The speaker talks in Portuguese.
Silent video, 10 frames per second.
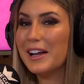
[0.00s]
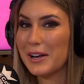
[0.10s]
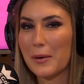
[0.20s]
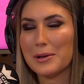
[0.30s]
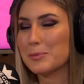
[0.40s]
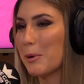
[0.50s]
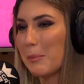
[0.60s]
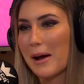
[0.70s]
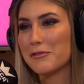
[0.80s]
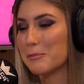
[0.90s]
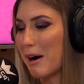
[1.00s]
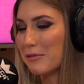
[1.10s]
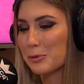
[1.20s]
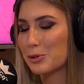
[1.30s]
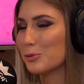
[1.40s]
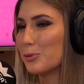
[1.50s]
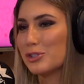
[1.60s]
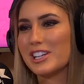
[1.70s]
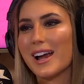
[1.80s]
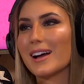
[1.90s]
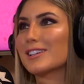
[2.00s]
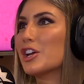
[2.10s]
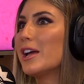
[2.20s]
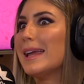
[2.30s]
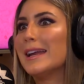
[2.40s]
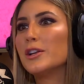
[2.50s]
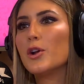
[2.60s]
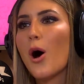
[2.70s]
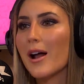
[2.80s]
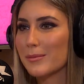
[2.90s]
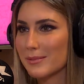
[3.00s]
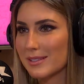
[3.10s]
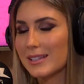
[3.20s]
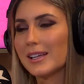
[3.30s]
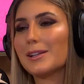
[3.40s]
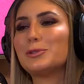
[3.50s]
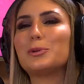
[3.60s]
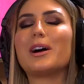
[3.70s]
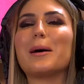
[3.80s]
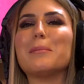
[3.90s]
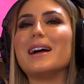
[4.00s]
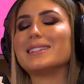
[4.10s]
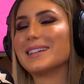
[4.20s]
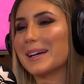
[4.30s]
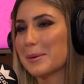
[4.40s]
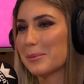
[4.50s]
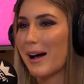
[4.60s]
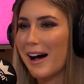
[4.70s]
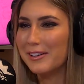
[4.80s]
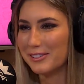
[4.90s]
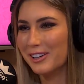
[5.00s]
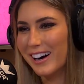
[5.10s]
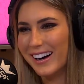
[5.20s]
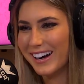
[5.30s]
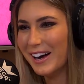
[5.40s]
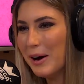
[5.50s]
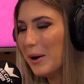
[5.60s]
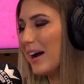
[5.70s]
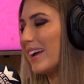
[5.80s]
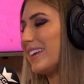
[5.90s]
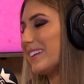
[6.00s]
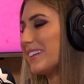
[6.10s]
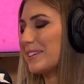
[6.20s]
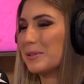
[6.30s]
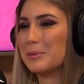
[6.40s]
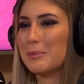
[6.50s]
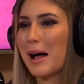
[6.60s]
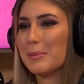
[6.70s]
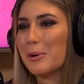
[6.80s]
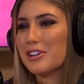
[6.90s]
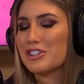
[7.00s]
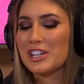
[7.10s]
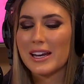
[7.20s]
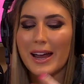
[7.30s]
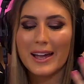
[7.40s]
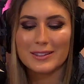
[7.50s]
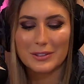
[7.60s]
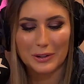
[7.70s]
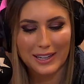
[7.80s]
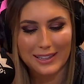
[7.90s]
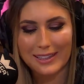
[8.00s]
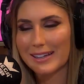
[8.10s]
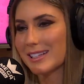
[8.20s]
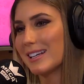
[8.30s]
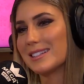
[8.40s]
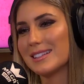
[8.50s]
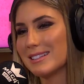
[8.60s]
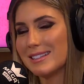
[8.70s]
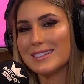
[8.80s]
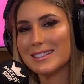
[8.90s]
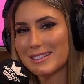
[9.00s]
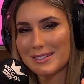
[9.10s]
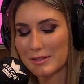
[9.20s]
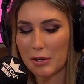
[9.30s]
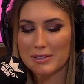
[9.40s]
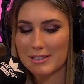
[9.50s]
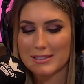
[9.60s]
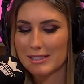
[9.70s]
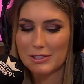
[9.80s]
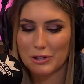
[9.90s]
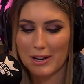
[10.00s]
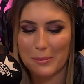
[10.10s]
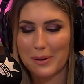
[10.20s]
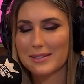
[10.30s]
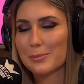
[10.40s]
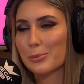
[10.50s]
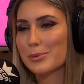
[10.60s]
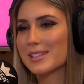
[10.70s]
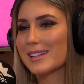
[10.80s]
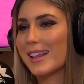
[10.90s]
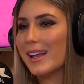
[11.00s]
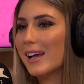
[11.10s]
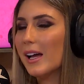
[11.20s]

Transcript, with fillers: Não, e o meu pai fumava uns, uns cigarros enormes e aquilo nunca mais acabava. Aquilo era um malbor gigante, ou o que é que era, já nem sei se existe, se existe, olha, passa publicidade.